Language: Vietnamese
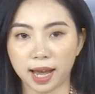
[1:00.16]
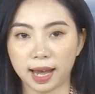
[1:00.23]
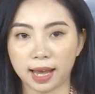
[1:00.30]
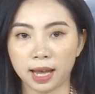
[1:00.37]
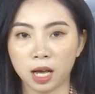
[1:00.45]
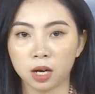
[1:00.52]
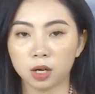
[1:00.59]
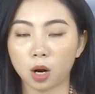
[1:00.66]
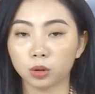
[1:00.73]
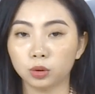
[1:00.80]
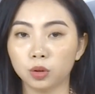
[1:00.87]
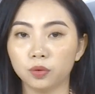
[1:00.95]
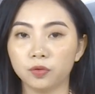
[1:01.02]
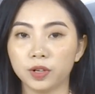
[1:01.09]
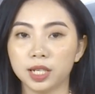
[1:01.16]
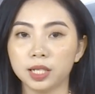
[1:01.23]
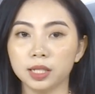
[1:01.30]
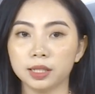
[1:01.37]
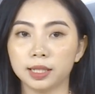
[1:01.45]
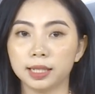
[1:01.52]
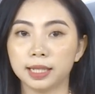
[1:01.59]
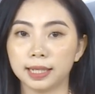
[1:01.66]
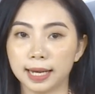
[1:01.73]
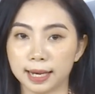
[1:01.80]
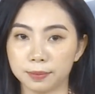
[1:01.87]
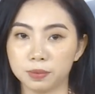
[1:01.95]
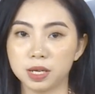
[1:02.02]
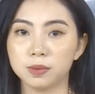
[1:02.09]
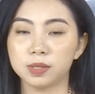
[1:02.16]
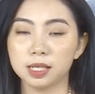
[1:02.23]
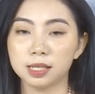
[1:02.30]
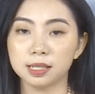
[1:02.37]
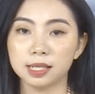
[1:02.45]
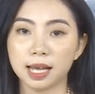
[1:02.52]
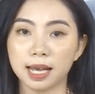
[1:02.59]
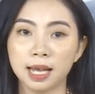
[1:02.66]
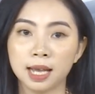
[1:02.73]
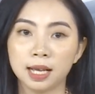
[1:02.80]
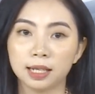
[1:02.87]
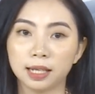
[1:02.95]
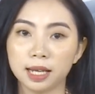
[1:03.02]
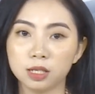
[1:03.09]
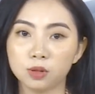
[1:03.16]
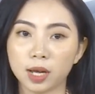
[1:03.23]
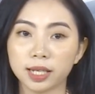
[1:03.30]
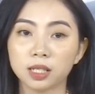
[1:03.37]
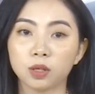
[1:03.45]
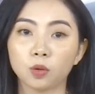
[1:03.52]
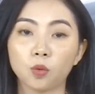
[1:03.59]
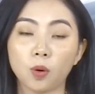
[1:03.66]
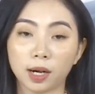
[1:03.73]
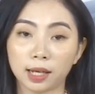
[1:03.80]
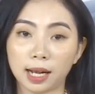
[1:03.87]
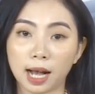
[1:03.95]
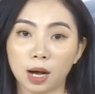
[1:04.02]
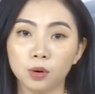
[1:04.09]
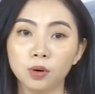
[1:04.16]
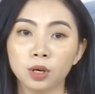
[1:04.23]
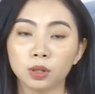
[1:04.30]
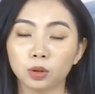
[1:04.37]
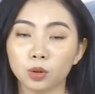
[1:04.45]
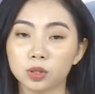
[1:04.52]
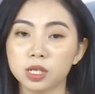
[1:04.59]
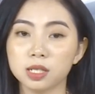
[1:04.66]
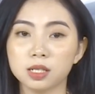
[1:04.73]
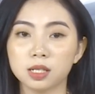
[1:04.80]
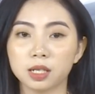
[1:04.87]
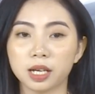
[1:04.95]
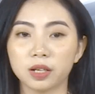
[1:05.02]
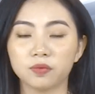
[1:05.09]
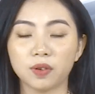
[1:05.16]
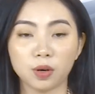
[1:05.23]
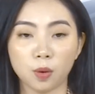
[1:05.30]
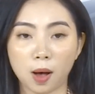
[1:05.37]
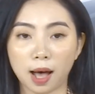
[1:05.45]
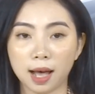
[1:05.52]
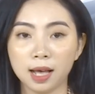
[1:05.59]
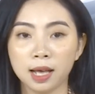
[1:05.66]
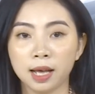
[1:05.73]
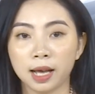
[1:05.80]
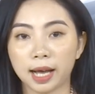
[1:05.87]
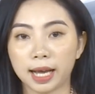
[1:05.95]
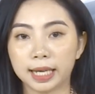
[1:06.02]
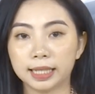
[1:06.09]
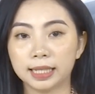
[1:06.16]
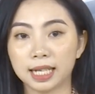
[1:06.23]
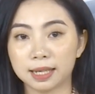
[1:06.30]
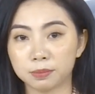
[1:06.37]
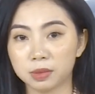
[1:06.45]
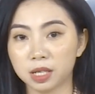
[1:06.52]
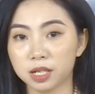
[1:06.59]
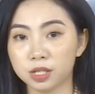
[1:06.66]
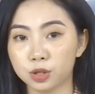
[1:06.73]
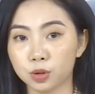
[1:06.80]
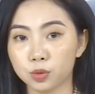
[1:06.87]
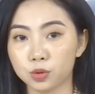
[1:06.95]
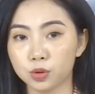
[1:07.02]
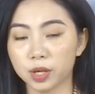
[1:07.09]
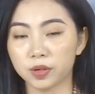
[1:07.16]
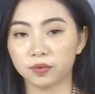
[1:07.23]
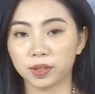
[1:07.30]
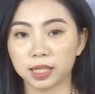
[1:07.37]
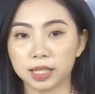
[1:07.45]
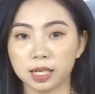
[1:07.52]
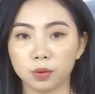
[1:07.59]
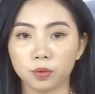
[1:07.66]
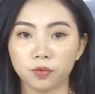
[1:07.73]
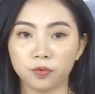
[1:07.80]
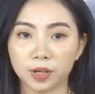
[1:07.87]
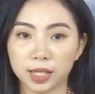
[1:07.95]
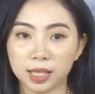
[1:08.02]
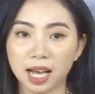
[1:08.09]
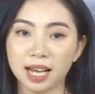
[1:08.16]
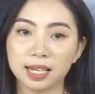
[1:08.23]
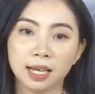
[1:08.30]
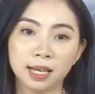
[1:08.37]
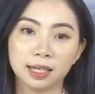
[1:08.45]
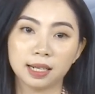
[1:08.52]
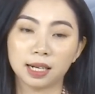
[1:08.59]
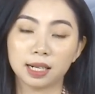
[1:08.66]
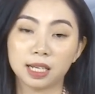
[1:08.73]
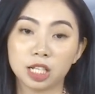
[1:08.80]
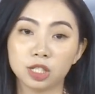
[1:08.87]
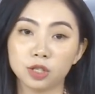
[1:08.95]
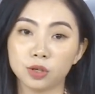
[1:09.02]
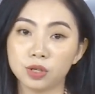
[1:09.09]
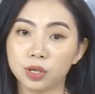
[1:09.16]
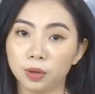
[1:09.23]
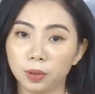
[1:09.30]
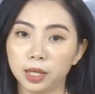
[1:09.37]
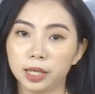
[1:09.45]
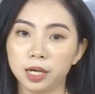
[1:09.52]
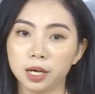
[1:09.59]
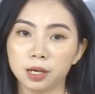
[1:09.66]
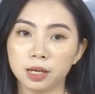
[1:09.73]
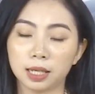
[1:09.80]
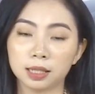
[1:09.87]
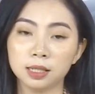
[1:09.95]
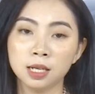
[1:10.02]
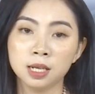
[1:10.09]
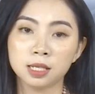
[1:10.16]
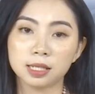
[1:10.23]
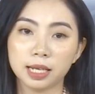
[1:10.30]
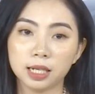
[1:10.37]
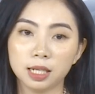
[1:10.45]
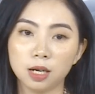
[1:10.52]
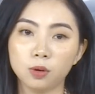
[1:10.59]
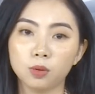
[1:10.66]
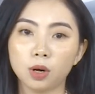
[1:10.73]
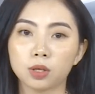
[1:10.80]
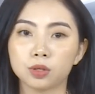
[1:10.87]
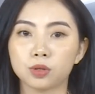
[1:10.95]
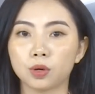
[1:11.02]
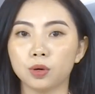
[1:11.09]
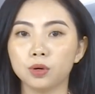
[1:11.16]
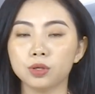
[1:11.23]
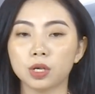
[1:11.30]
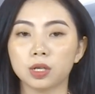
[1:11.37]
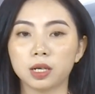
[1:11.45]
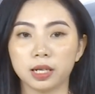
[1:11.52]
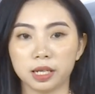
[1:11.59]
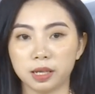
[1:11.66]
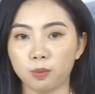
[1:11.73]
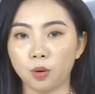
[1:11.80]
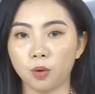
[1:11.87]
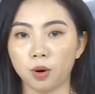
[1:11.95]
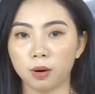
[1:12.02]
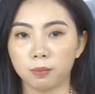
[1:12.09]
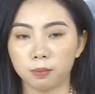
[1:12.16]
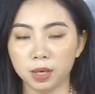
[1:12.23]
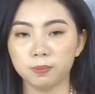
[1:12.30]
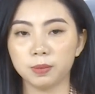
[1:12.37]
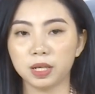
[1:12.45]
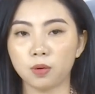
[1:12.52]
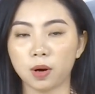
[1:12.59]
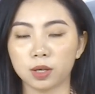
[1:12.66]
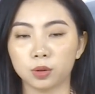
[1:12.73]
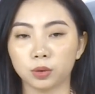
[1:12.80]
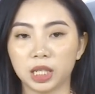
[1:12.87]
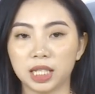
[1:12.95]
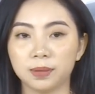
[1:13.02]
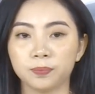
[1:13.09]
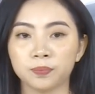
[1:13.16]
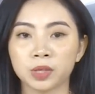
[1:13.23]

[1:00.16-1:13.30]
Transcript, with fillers: hè có thu phí để làm điểm giữ xe, kinh doanh, quảng cáo, tổ chức sự kiện văn hóa hay làm nơi trung chuyển vật liệu, phế thải đã khiến cho nhiều người lo lắng sẽ không còn chỗ cho người đi bộ, mất mỹ quan đô thị.